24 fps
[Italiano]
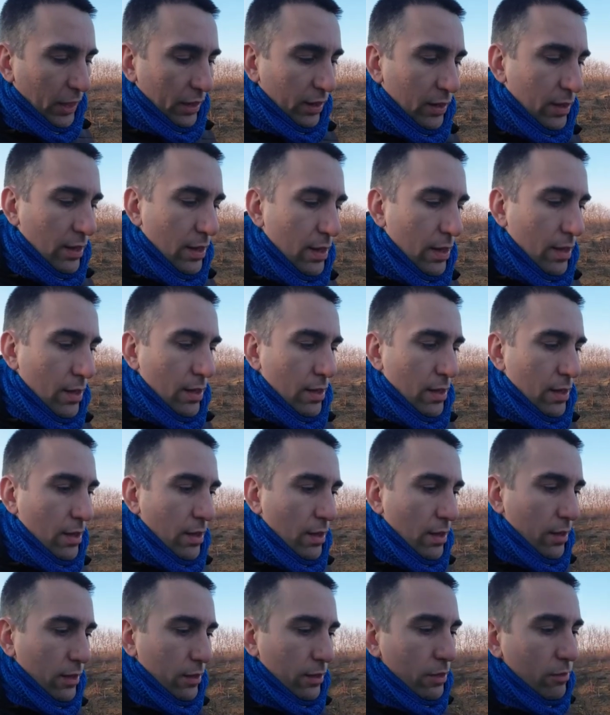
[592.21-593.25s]

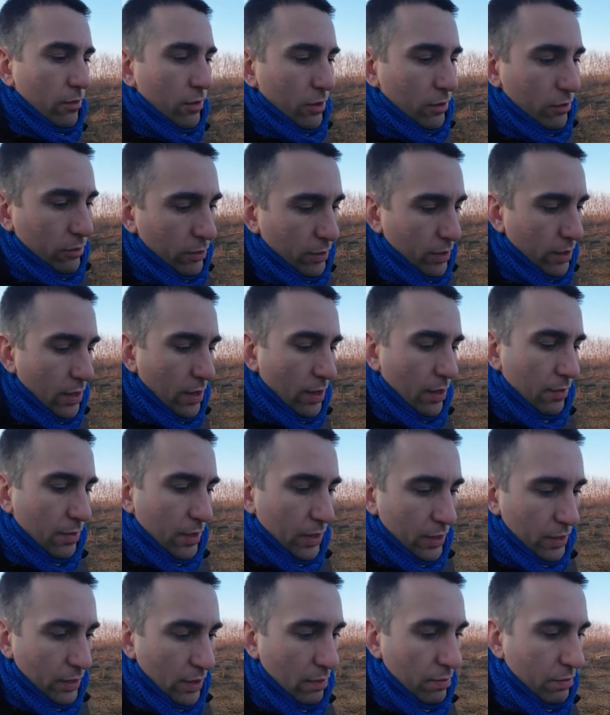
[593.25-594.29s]
che devo ancora
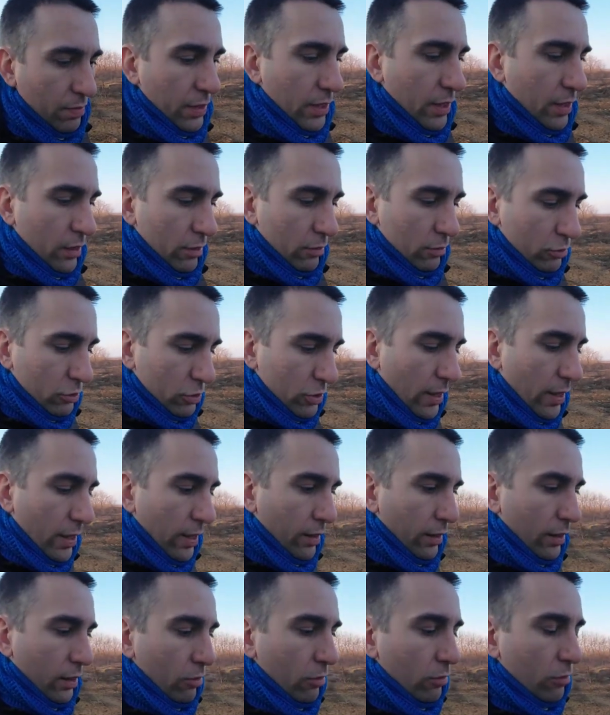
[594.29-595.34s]
magari imparare ad
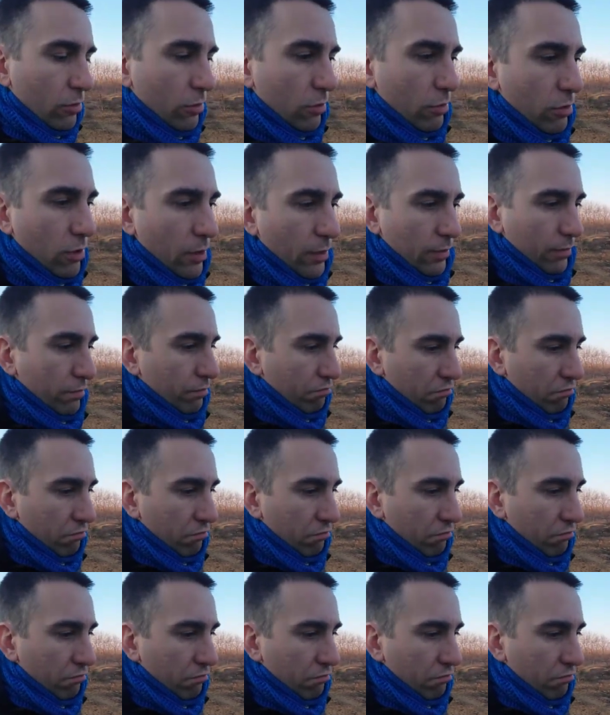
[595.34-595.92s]
usarla comunque